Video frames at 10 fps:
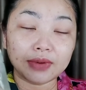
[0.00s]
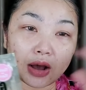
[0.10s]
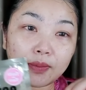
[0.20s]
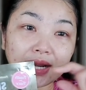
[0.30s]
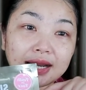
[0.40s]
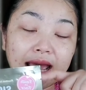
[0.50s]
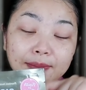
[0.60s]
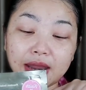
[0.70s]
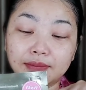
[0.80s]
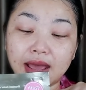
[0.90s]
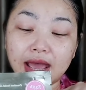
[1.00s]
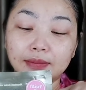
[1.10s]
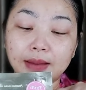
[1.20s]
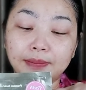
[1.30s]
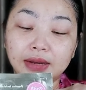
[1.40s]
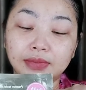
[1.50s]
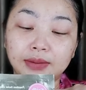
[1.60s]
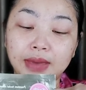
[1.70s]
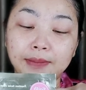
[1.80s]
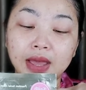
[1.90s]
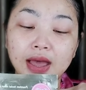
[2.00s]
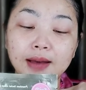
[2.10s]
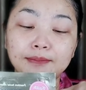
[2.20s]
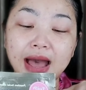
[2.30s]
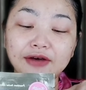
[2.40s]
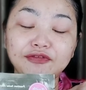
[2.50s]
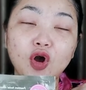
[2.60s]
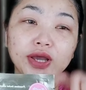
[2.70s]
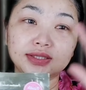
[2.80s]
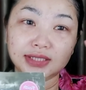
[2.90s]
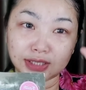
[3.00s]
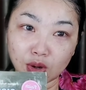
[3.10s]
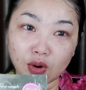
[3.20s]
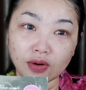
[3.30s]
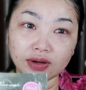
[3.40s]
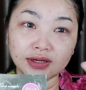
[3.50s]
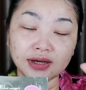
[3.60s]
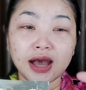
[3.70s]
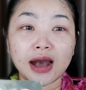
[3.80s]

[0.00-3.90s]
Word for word: เขาพัฒนาแผ่นมาร์กมาเป็นเหมือนแบบมาร์กฟอยสีทองคือ